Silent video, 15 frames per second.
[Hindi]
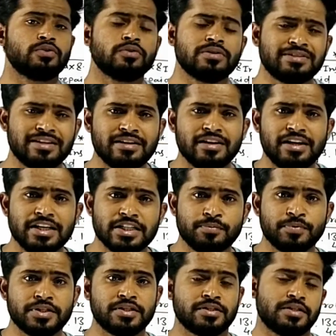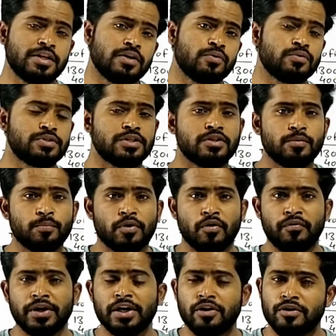जो जनरल एक्सपेंसेस है उसे तो
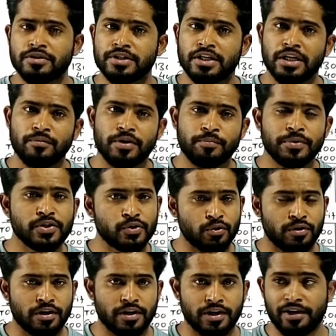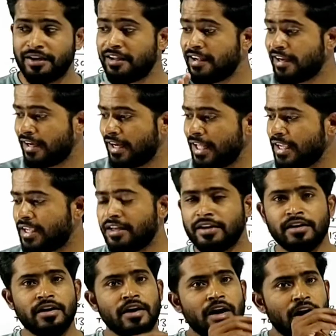प्रॉफिट एंड लॉस के डेबिट में ही शो करना है
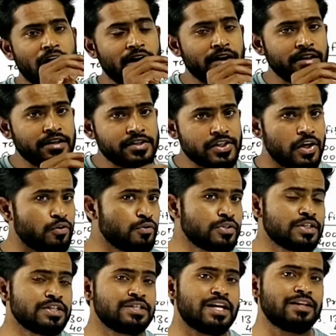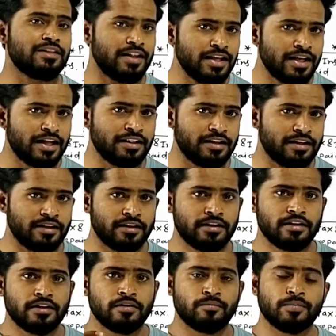लेकिन अगर ये चारों उसके साथ नहीं आते
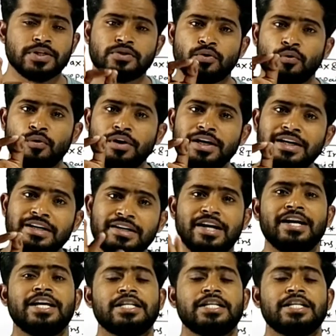बस ओनली ट्रेड